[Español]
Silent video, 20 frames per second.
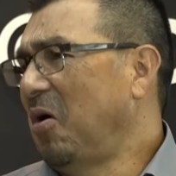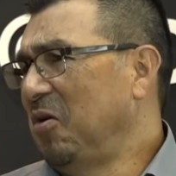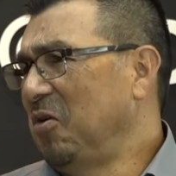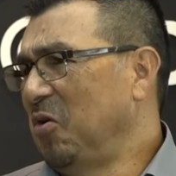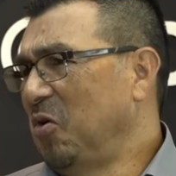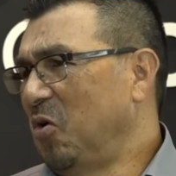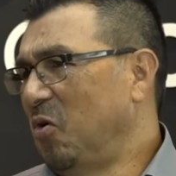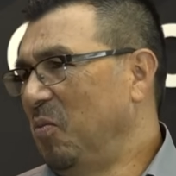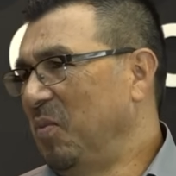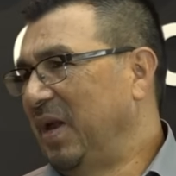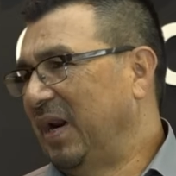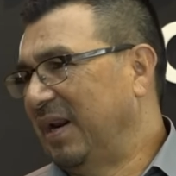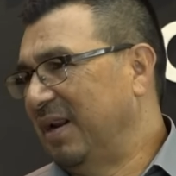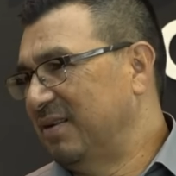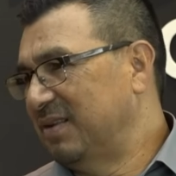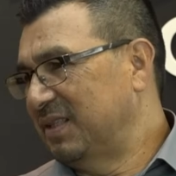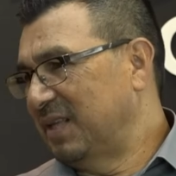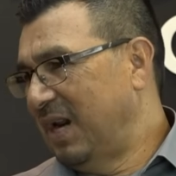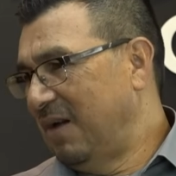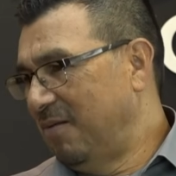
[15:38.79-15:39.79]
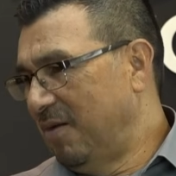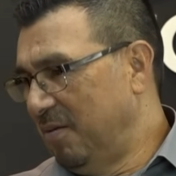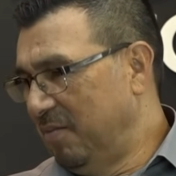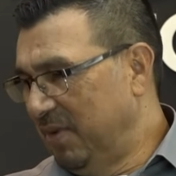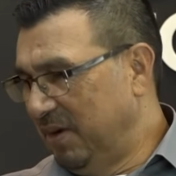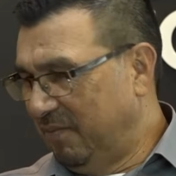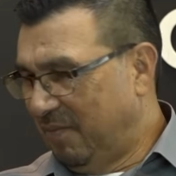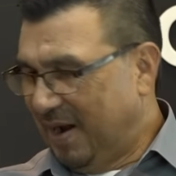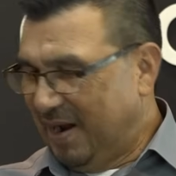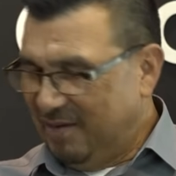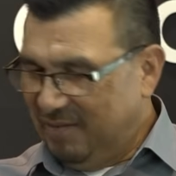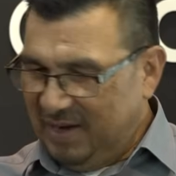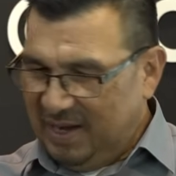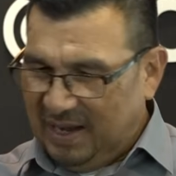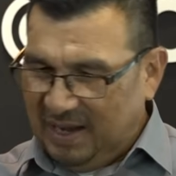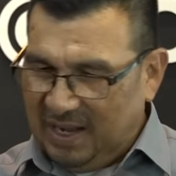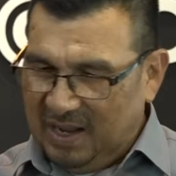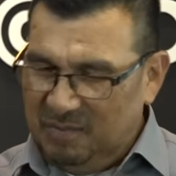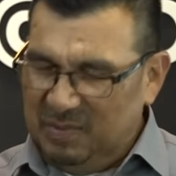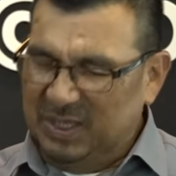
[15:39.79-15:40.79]
yo me arrastraba, me bajaba de
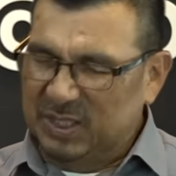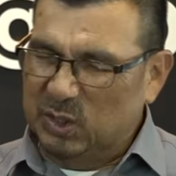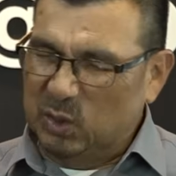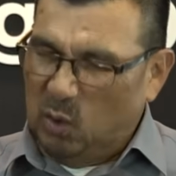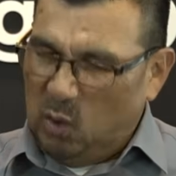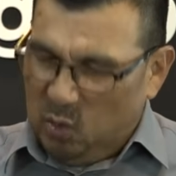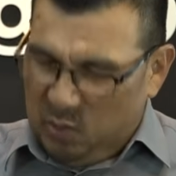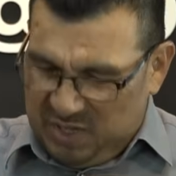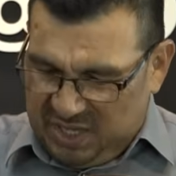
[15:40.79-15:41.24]
la cama solo,